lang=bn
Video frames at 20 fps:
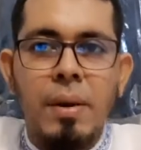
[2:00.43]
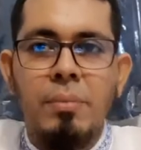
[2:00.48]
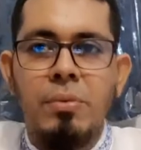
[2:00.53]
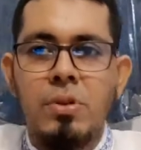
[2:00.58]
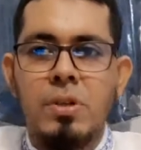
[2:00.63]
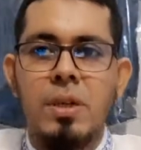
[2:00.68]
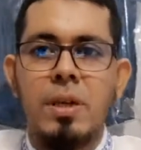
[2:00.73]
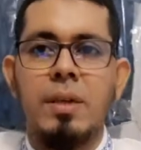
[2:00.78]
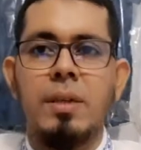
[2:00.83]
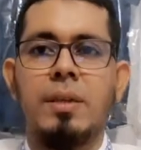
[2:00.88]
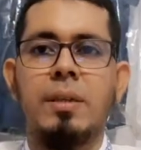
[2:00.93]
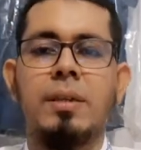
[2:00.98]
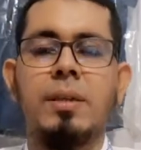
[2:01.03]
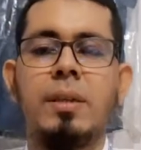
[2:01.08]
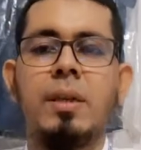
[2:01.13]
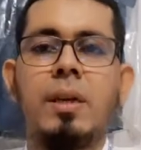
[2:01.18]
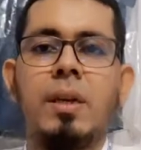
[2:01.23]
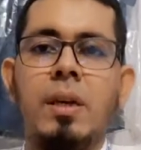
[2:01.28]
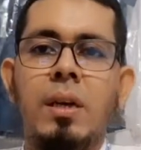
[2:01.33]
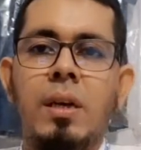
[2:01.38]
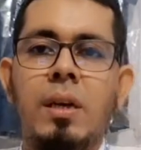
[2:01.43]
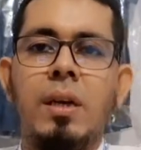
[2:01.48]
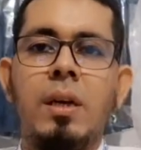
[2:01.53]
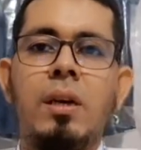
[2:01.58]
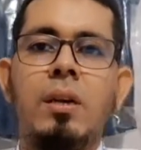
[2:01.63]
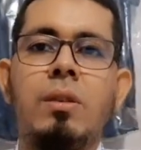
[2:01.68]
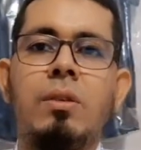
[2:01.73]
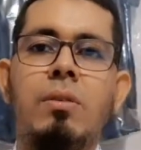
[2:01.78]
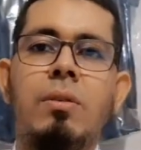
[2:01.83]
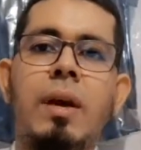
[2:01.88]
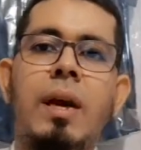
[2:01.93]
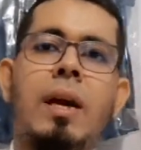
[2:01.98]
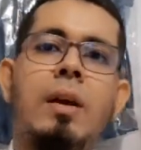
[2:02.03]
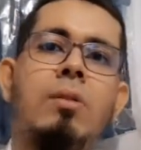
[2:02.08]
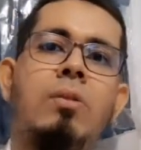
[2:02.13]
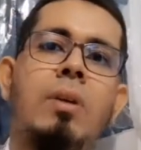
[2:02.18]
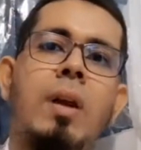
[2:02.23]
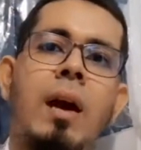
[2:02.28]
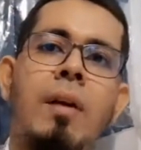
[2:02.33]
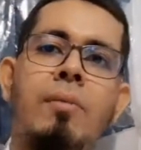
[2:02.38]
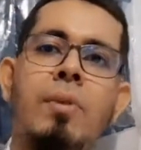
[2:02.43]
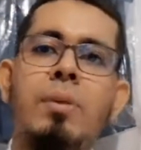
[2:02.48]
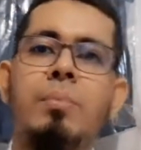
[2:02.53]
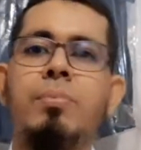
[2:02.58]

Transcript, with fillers: ব্যবসায়ী তো এখন আমার